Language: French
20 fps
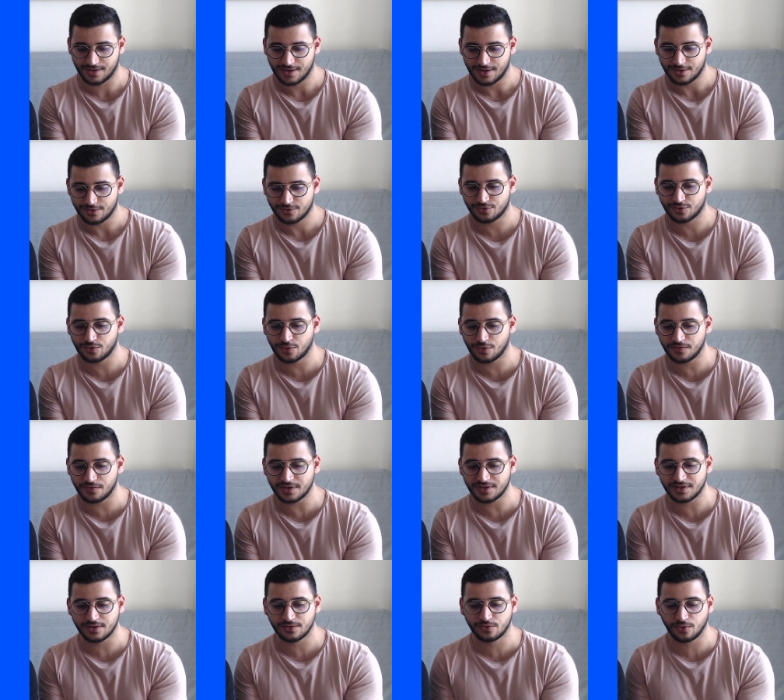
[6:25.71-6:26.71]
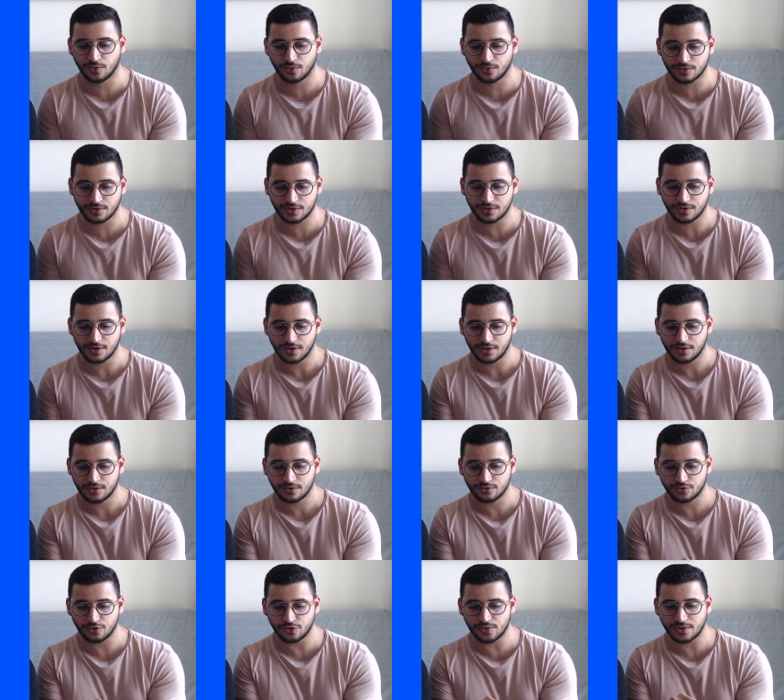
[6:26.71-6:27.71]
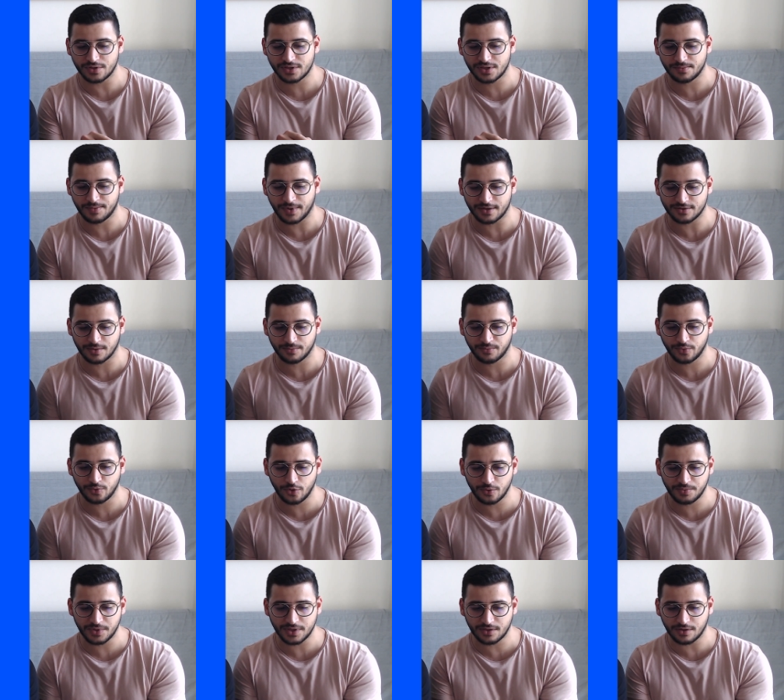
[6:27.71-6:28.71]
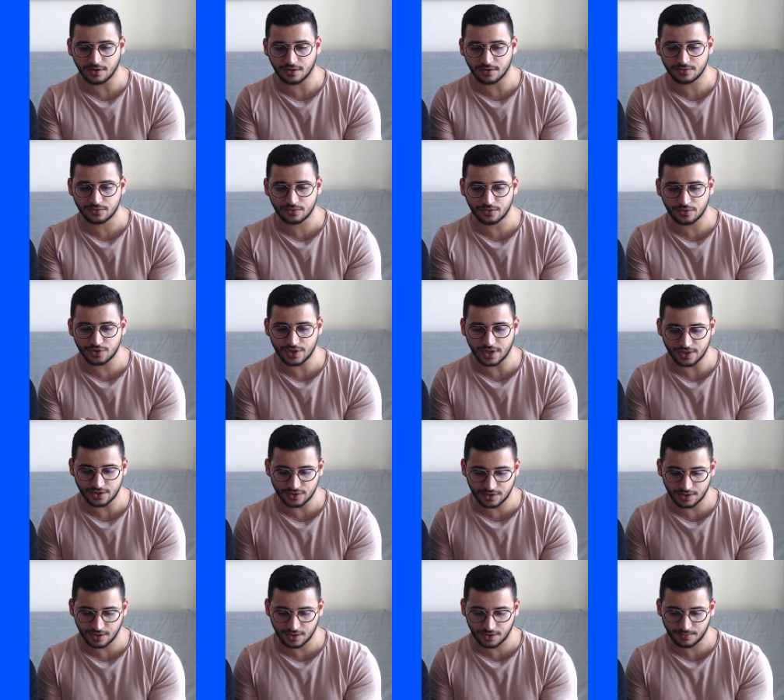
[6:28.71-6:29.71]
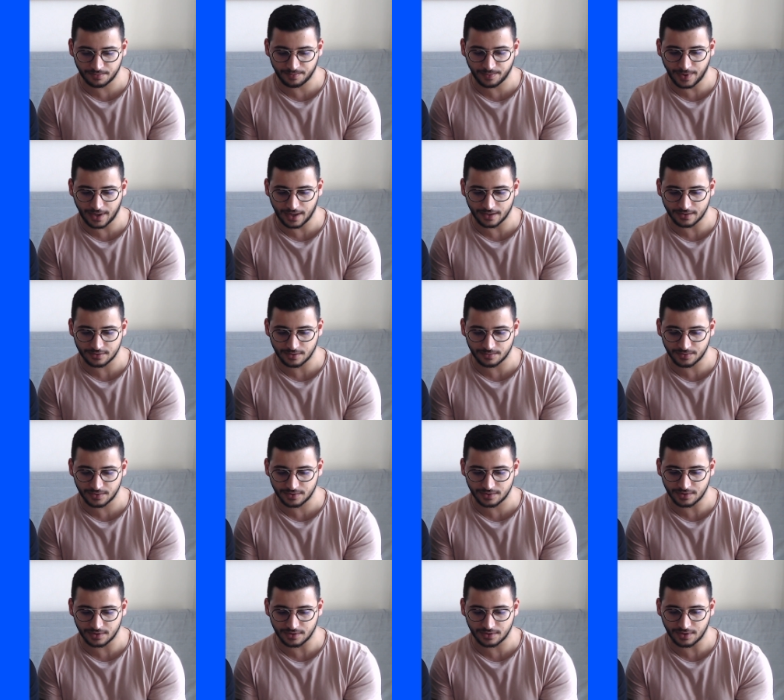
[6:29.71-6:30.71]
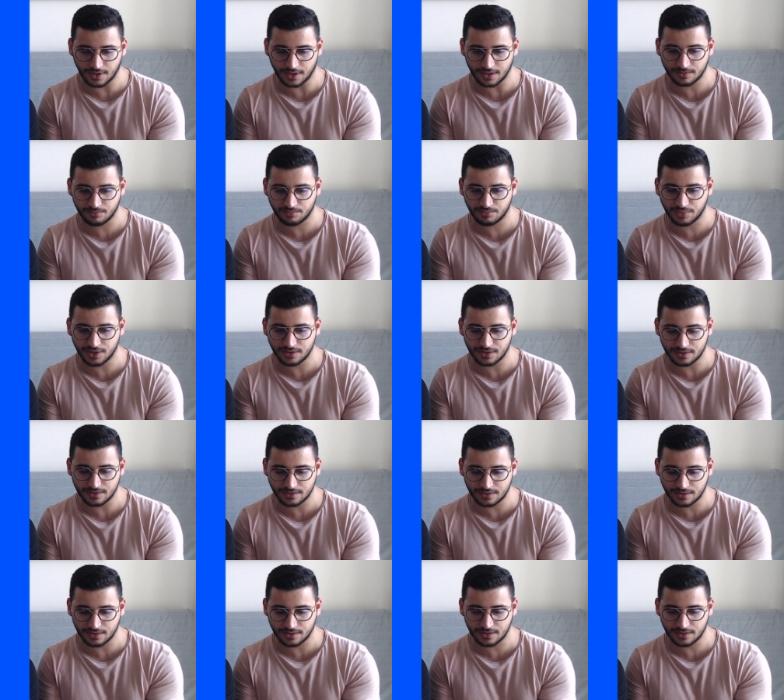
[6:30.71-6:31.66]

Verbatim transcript: Je convertis donc, je choisis par exemple le Bitcoin que j'ai acheté, par exemple ici, tac, BTC.